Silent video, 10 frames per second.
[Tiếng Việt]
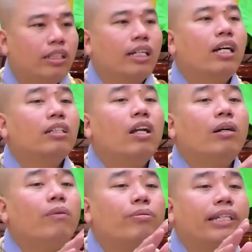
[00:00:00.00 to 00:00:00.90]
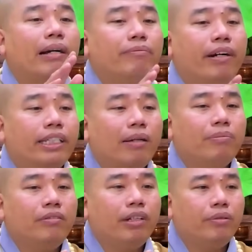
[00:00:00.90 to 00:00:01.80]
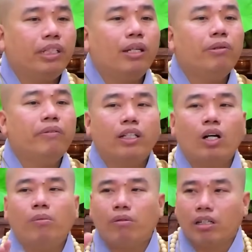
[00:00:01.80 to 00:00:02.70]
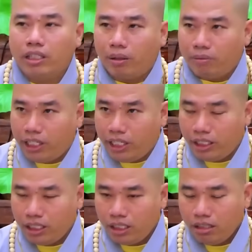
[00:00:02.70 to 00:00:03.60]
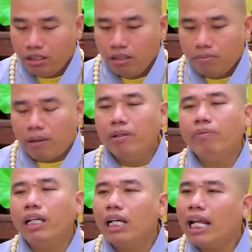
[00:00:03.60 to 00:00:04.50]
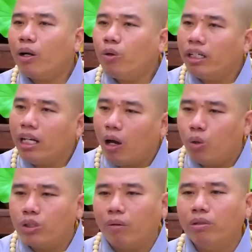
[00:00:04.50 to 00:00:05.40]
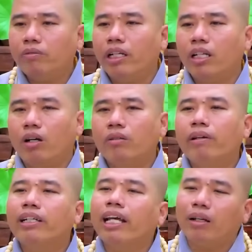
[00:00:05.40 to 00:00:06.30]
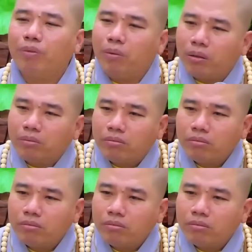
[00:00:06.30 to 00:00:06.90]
Nhuận Đức nói 100% quý vị, nếu quý vị có một người chồng hiền mà quý vị leo lên đầu chồng quý vị ngồi, quý vị thấy hạnh phúc không?